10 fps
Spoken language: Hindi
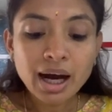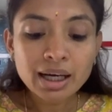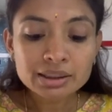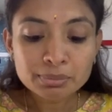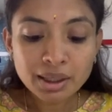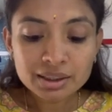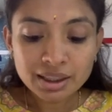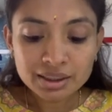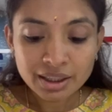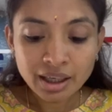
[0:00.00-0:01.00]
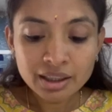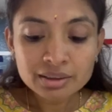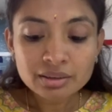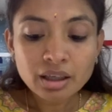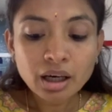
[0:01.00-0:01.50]
आत्मा का ज्ञान
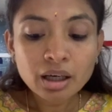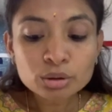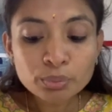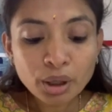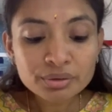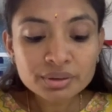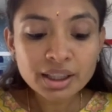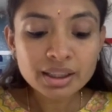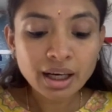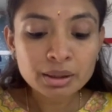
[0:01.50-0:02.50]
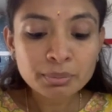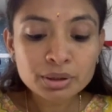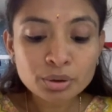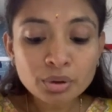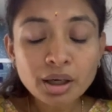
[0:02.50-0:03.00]
अनुभव के काल में
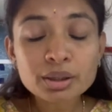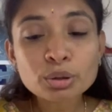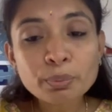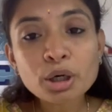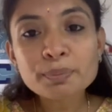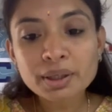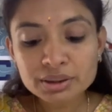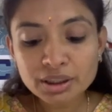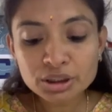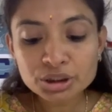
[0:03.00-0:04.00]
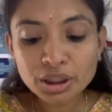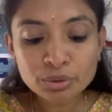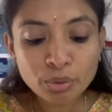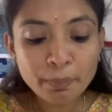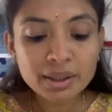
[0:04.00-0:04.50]
तो अनुभव प्रत्यक्ष के
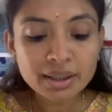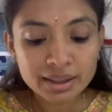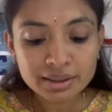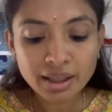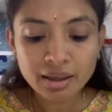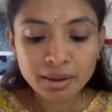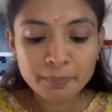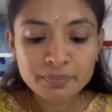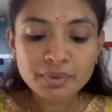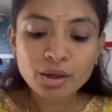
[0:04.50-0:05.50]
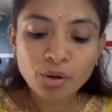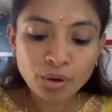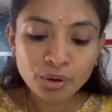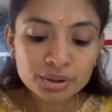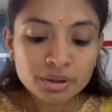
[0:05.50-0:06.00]
रूप में रहता है
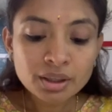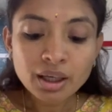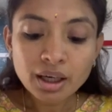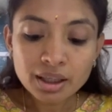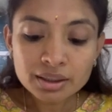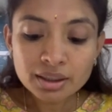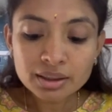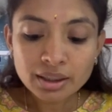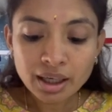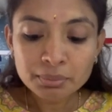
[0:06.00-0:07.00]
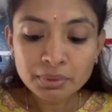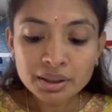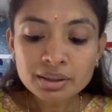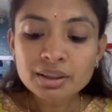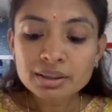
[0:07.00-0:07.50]
और अन्य काल
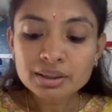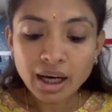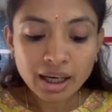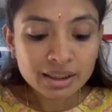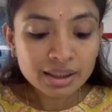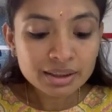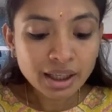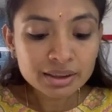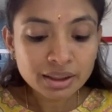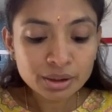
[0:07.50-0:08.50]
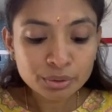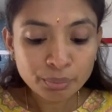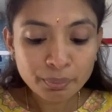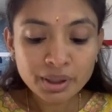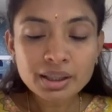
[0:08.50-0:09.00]
में धारणा ज्ञान के
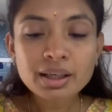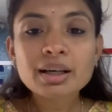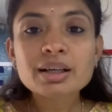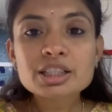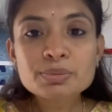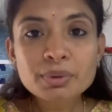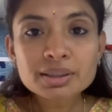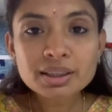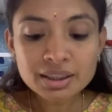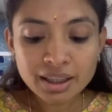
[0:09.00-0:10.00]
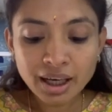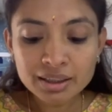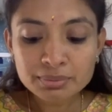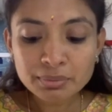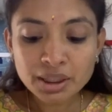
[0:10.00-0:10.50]
रूप में स्मृति
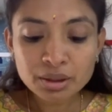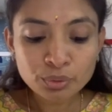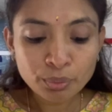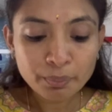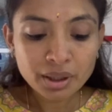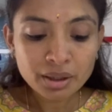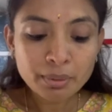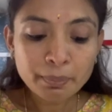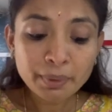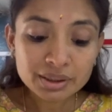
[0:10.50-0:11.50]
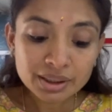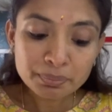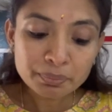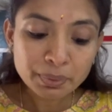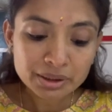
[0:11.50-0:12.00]
ज्ञान के रूप में प्रति
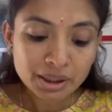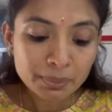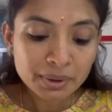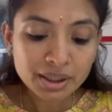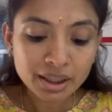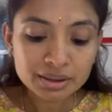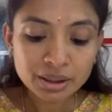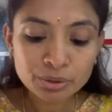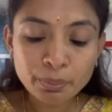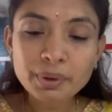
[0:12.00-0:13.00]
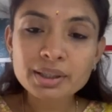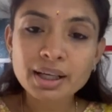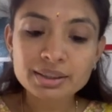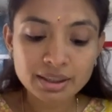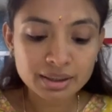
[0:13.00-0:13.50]
प्रत्यभि ज्ञान के रूप में
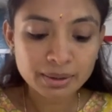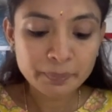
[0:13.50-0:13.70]
रहता है